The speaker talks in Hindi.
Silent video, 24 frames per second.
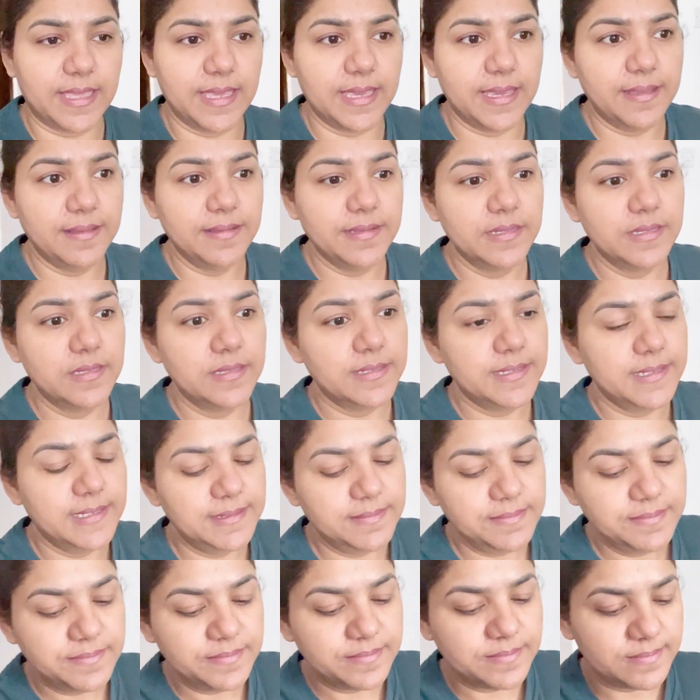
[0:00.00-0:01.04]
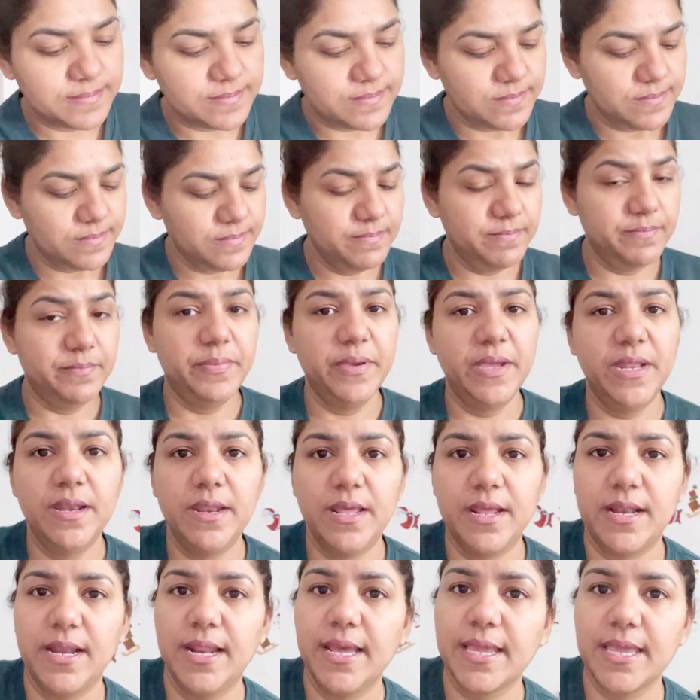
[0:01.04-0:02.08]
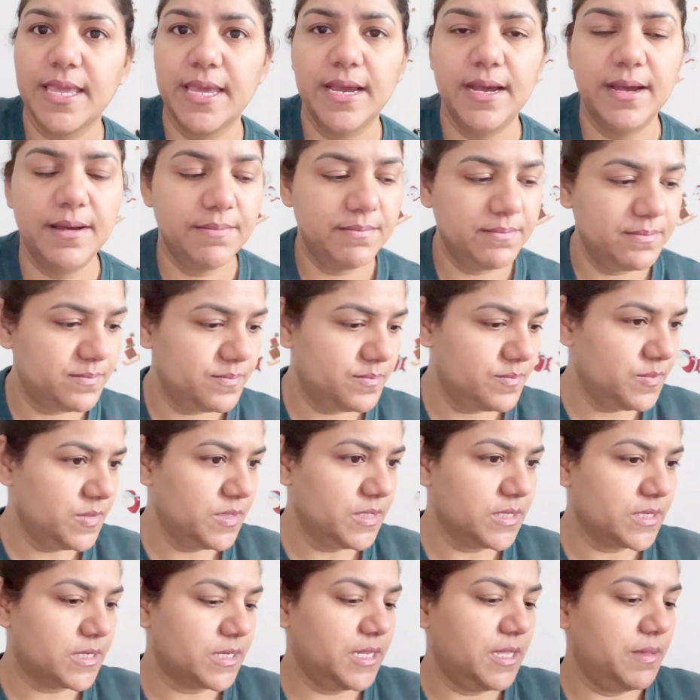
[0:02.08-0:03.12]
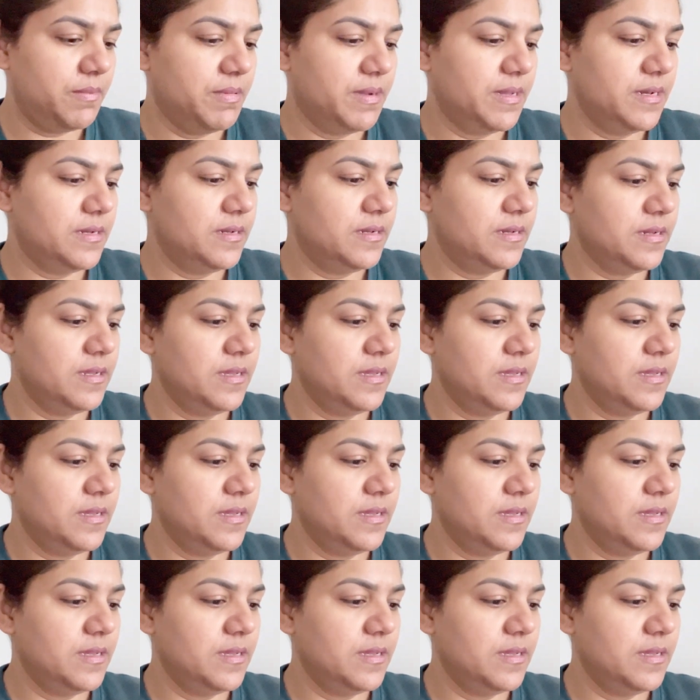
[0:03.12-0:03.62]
के फिर निकलेंगे हम तकरीबन